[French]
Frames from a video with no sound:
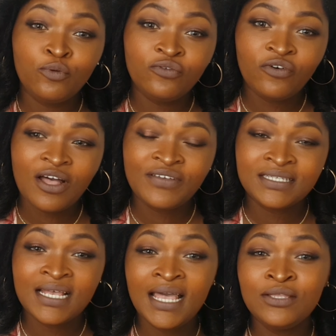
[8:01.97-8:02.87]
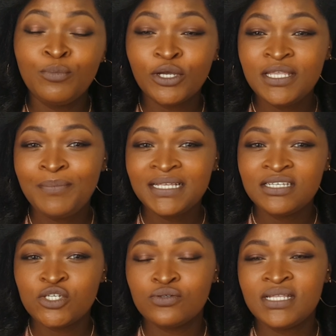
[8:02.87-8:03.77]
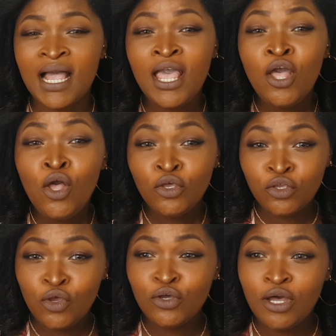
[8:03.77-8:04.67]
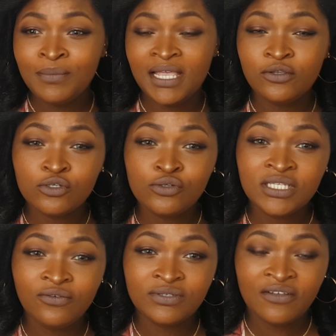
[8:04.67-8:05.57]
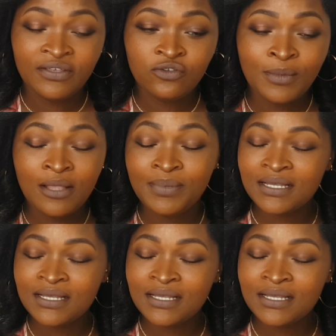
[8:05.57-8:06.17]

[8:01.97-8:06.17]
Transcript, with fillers: plus fort avec ça et ne prenez pas ces choses-là que comme quelque chose qui vous a fait du mal.